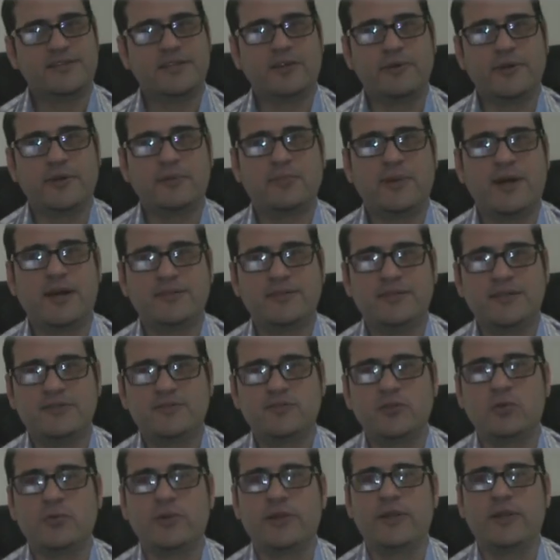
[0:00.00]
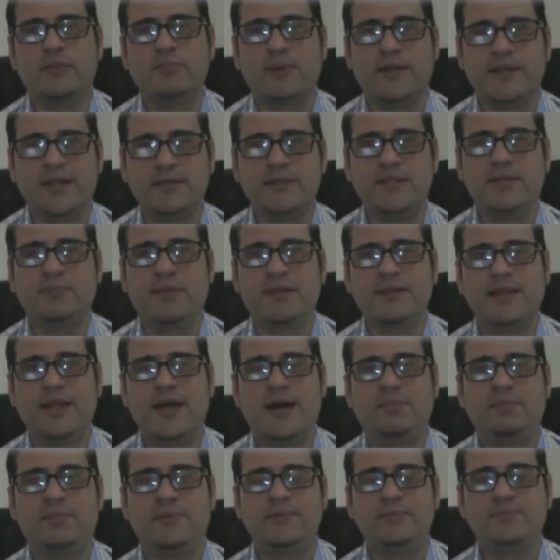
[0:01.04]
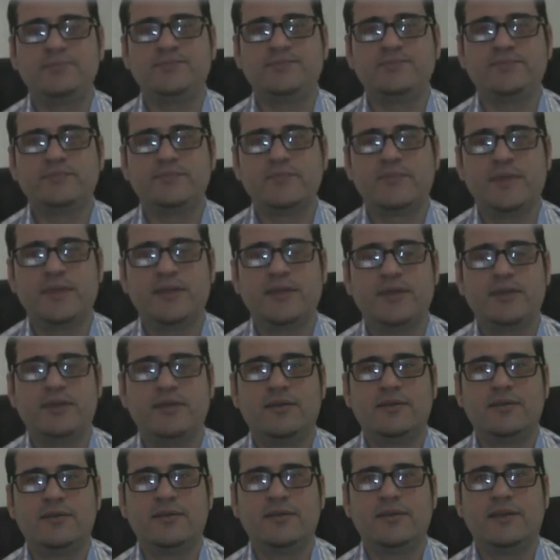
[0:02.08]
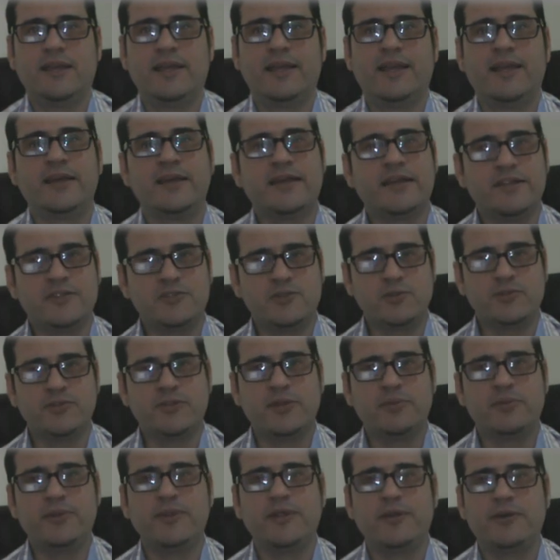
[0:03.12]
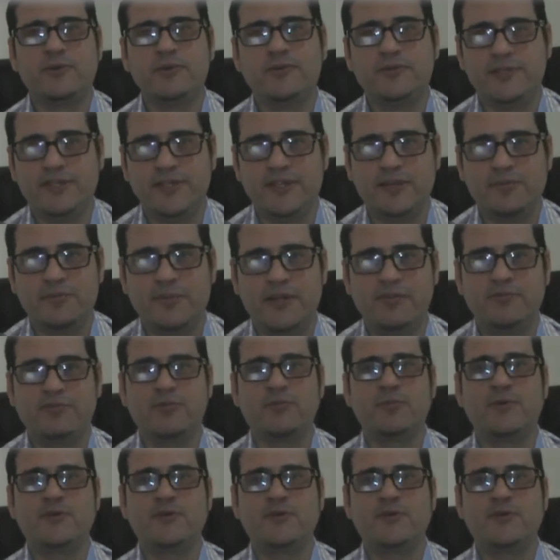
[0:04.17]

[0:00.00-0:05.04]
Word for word: quieren saber más sobre Panet y MATLAB, en la descripción del video tienen más